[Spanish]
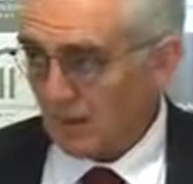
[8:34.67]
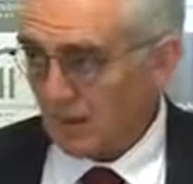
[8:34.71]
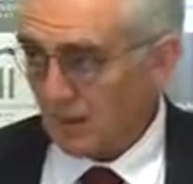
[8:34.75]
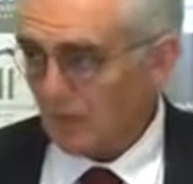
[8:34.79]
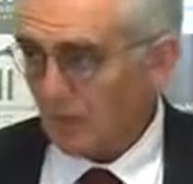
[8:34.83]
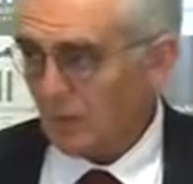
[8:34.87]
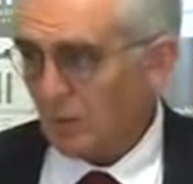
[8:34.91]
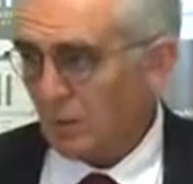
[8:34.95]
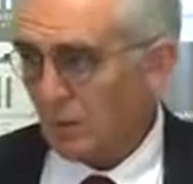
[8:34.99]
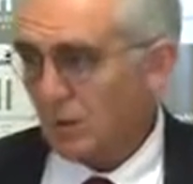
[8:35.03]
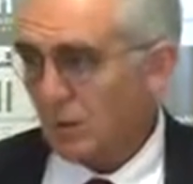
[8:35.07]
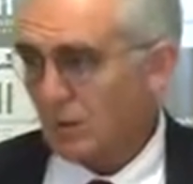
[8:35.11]

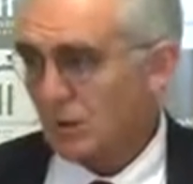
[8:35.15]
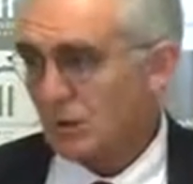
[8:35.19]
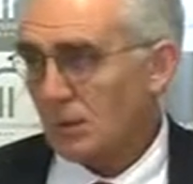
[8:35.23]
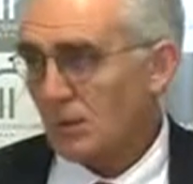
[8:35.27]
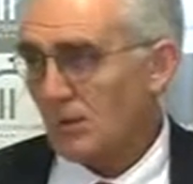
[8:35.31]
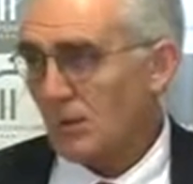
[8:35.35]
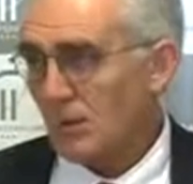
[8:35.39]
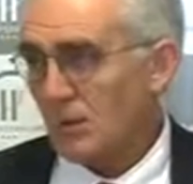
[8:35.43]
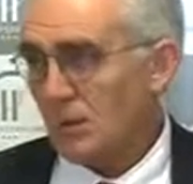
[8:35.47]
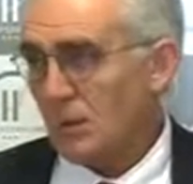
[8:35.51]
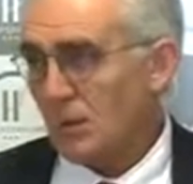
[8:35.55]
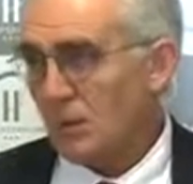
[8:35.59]
Yo creo que se
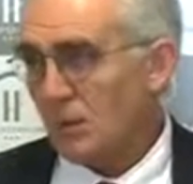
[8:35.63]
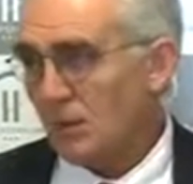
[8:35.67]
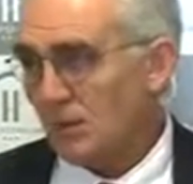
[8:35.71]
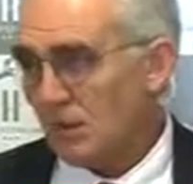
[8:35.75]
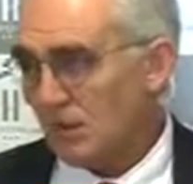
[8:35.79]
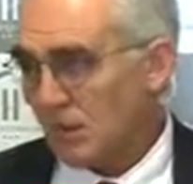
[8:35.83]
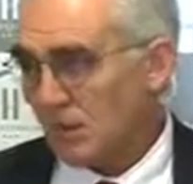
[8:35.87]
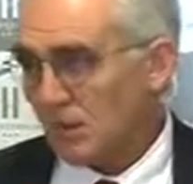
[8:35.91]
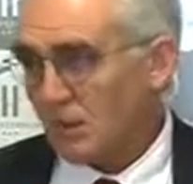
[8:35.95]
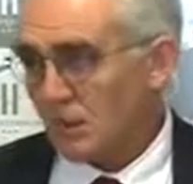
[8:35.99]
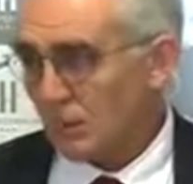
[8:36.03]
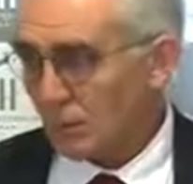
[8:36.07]
podía
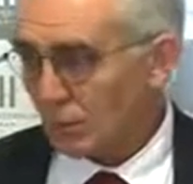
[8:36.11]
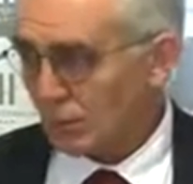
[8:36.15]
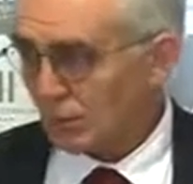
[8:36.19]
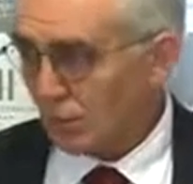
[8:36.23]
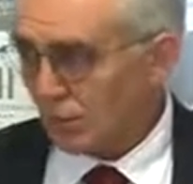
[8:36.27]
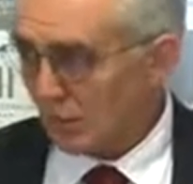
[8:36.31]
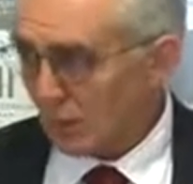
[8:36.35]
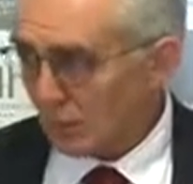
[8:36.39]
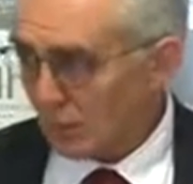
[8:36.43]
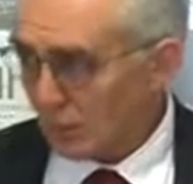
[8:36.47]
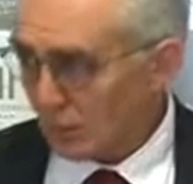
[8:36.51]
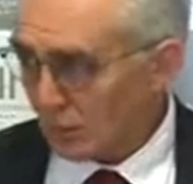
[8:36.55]
incidir en otro
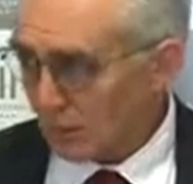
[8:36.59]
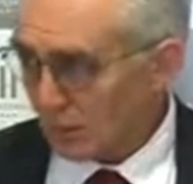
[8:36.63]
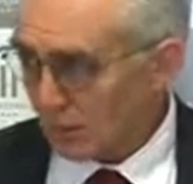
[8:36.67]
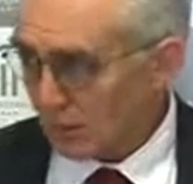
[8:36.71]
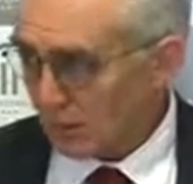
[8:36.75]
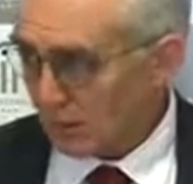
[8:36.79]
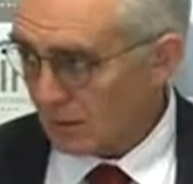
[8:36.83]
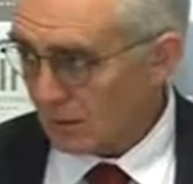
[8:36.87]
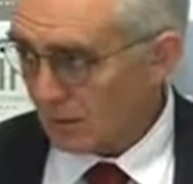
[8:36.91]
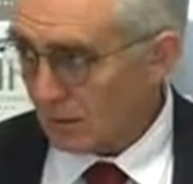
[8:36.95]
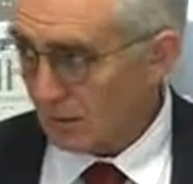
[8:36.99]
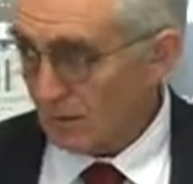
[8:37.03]
tipo de
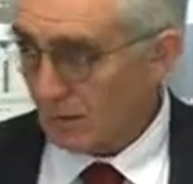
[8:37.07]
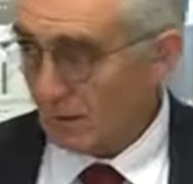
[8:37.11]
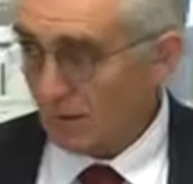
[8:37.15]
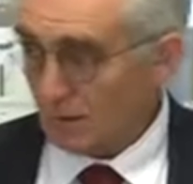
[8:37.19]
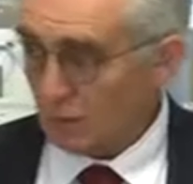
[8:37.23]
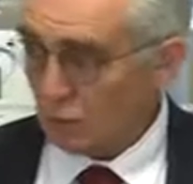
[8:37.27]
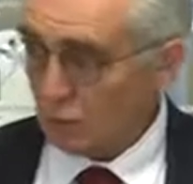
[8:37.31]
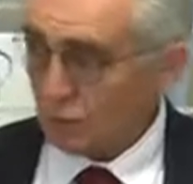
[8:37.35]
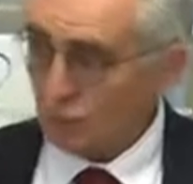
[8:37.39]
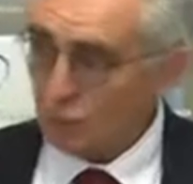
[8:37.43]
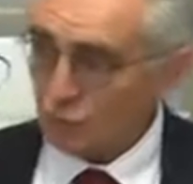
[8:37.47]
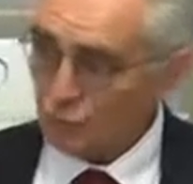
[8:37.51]
cosas y de
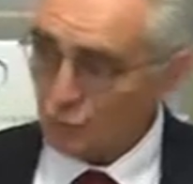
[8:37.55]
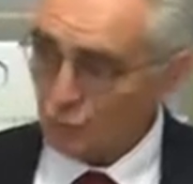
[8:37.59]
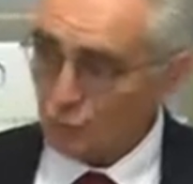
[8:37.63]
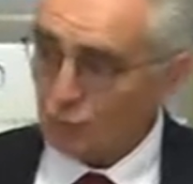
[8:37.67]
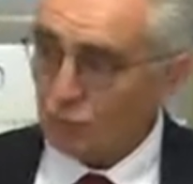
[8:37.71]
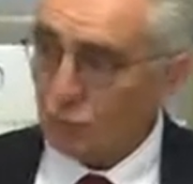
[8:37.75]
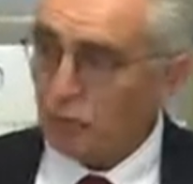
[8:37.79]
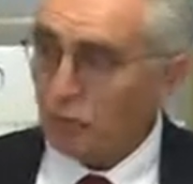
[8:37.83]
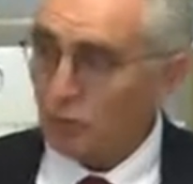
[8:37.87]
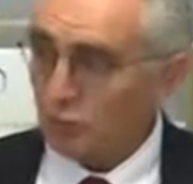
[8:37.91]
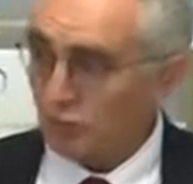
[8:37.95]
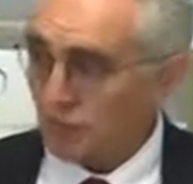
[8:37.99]
hecho
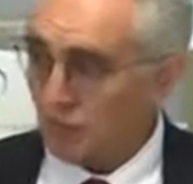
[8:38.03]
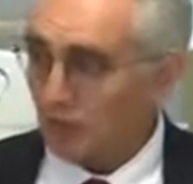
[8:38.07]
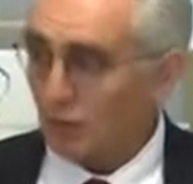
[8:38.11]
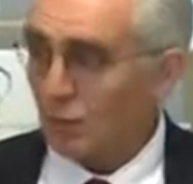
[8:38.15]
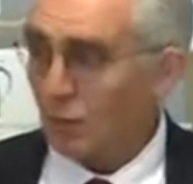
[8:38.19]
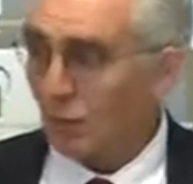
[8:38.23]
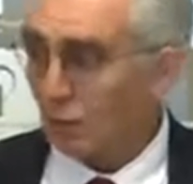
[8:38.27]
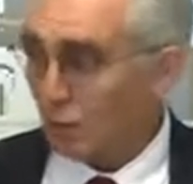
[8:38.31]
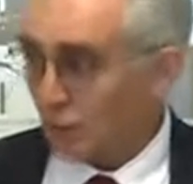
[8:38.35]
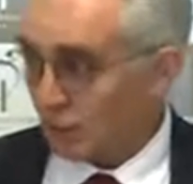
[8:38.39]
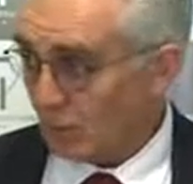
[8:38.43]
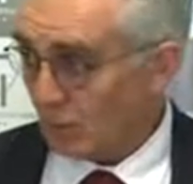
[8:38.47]
nosotros hemos
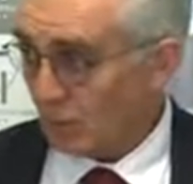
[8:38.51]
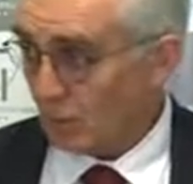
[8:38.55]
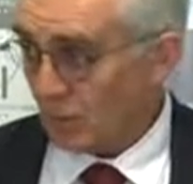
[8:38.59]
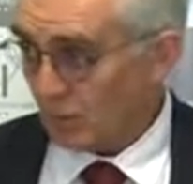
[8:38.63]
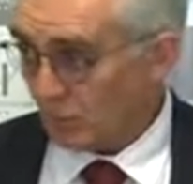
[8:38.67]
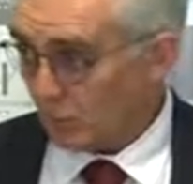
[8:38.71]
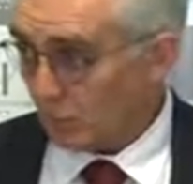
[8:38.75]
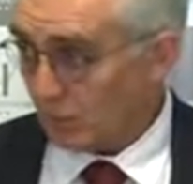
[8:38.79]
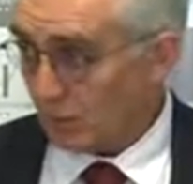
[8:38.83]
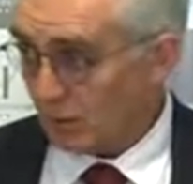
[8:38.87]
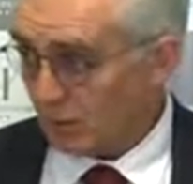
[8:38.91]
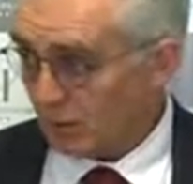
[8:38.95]
pedido otro tipo de
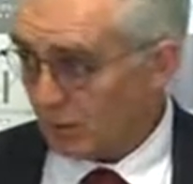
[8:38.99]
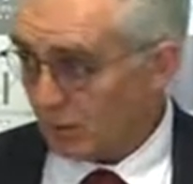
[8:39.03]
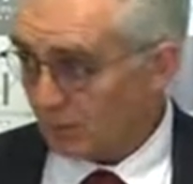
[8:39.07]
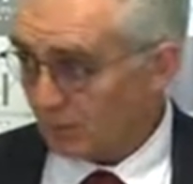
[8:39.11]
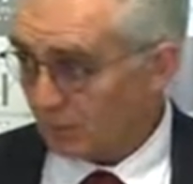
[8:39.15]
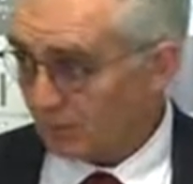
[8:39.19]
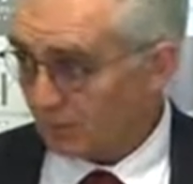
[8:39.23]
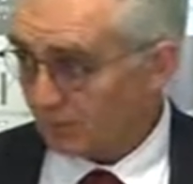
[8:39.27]
cosas